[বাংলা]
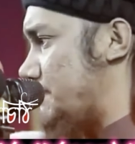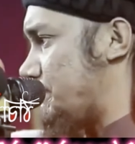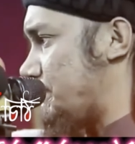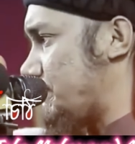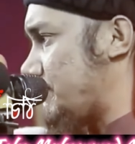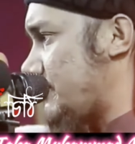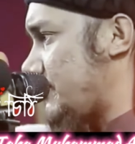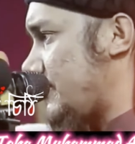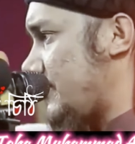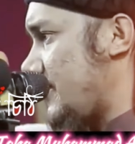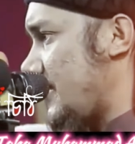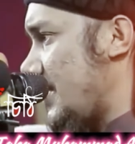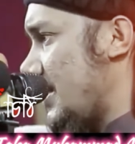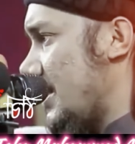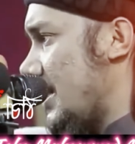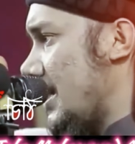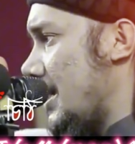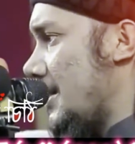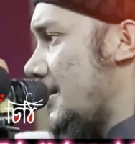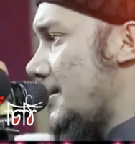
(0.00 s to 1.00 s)
না
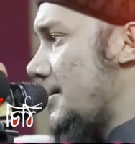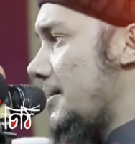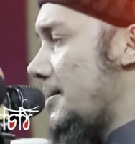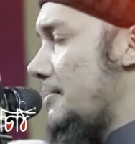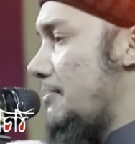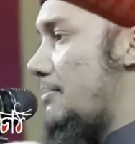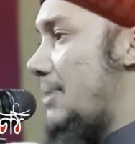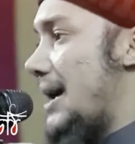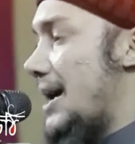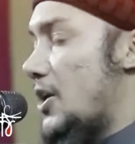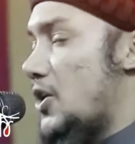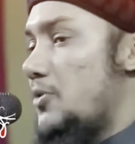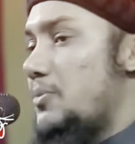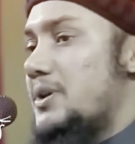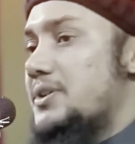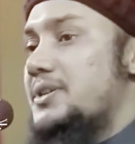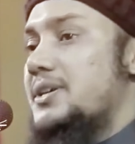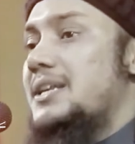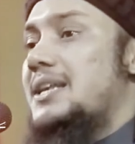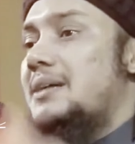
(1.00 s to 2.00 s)

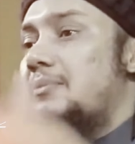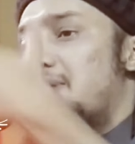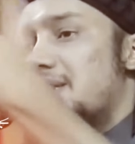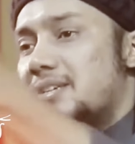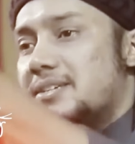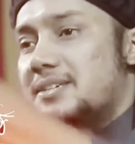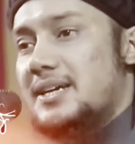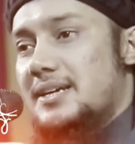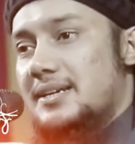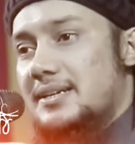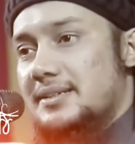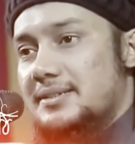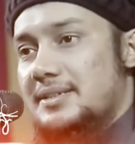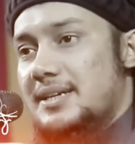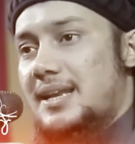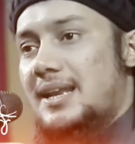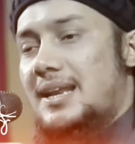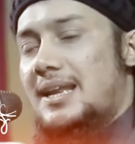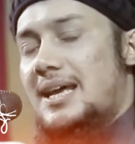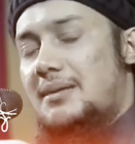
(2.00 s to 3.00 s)
ভালোবেসে নামাজে যান
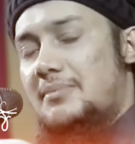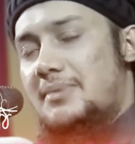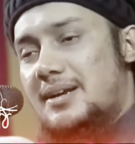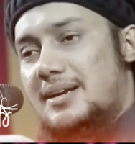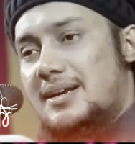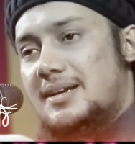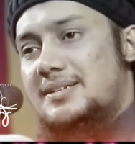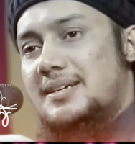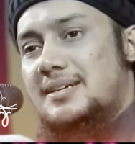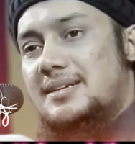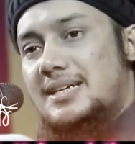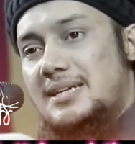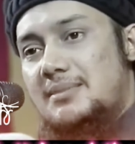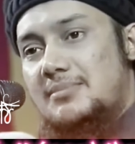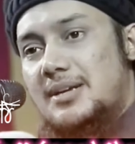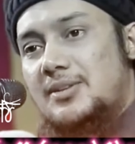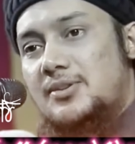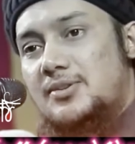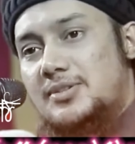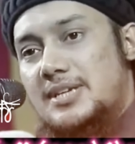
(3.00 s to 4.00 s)
যে আল্লাহ আমার কাছে একটা
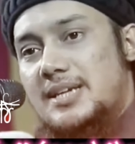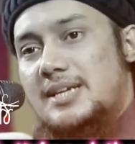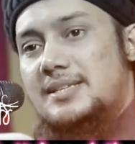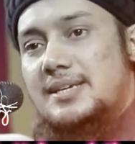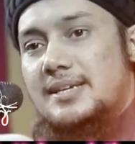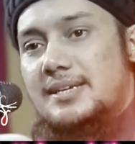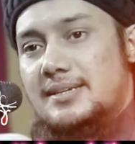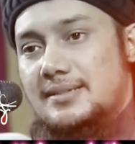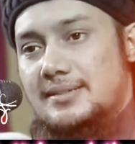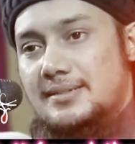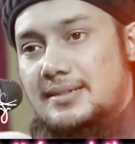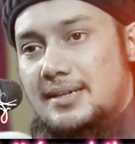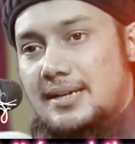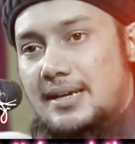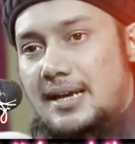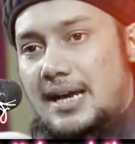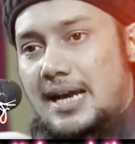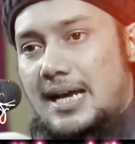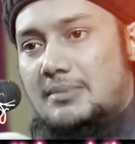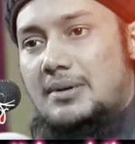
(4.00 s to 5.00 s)
ইবাদত চেয়েছেন
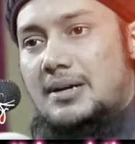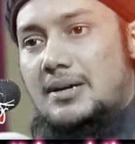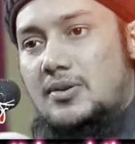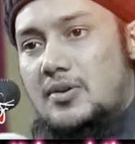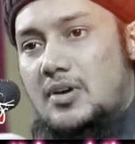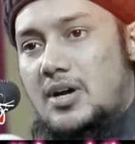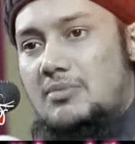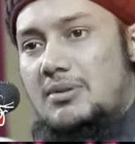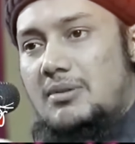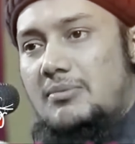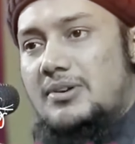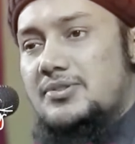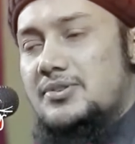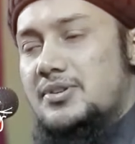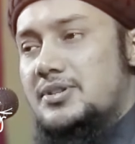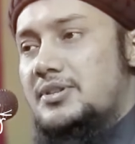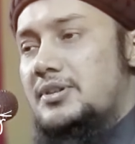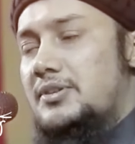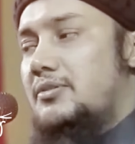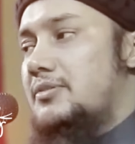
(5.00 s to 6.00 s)
আমার রব আমার
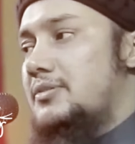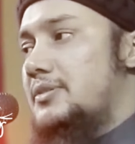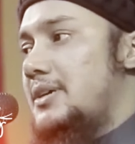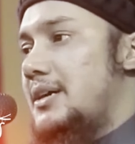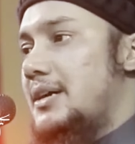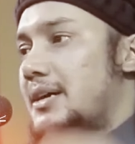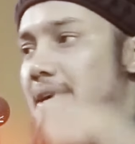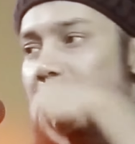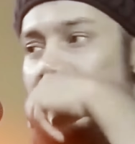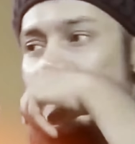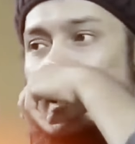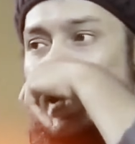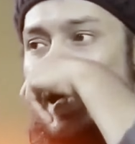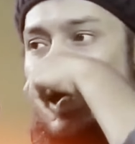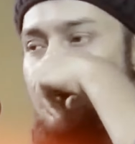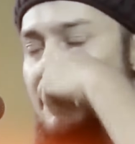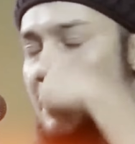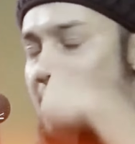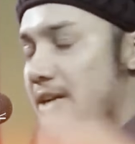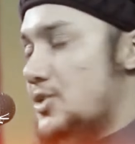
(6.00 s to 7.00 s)
সৃষ্টিকর্তা
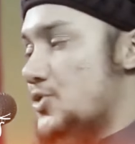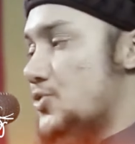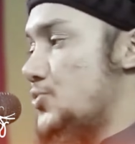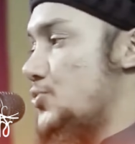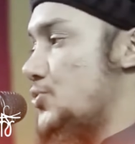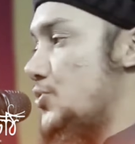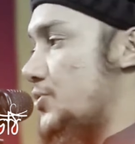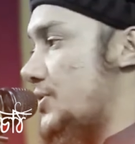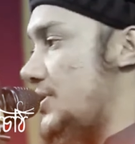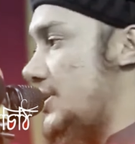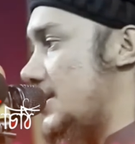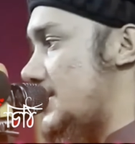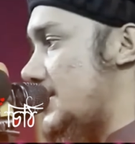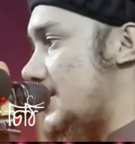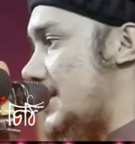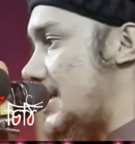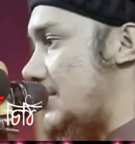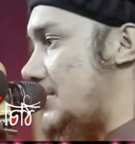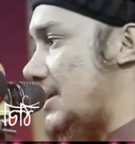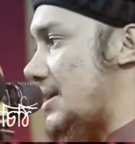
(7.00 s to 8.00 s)
আমাকে একটা সুযোগ
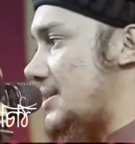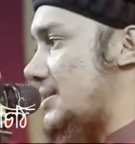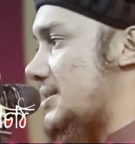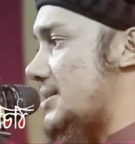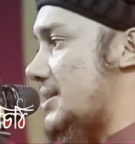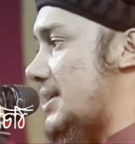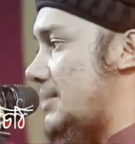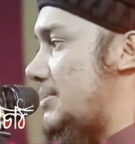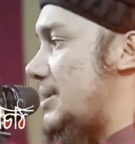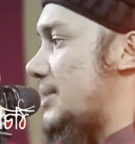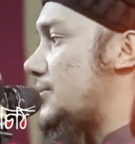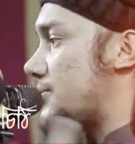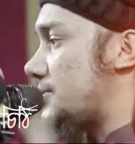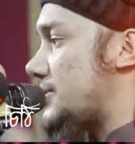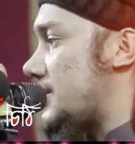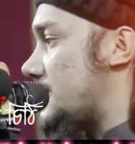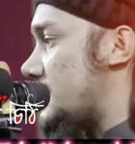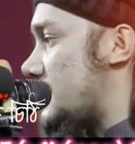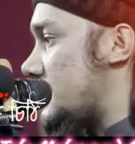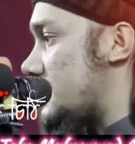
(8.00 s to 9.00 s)
দিয়েছেন আমার কাছে একটা ইবাদত
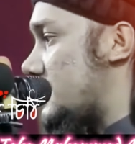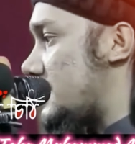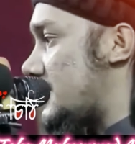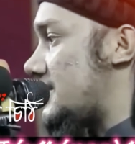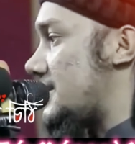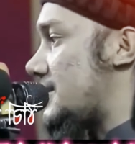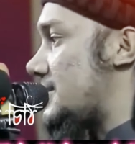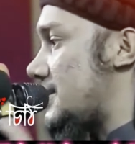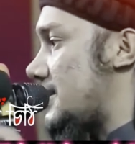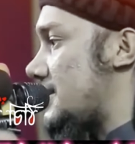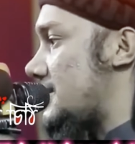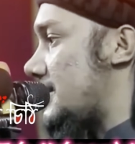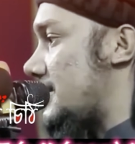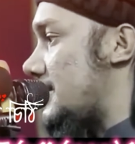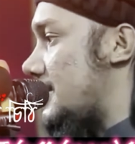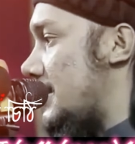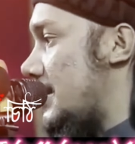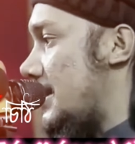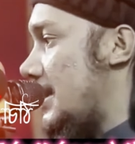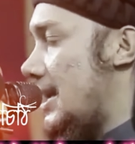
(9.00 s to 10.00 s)
চেয়েছেন শ্রেষ্ঠা
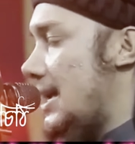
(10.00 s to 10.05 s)
চেয়েছেন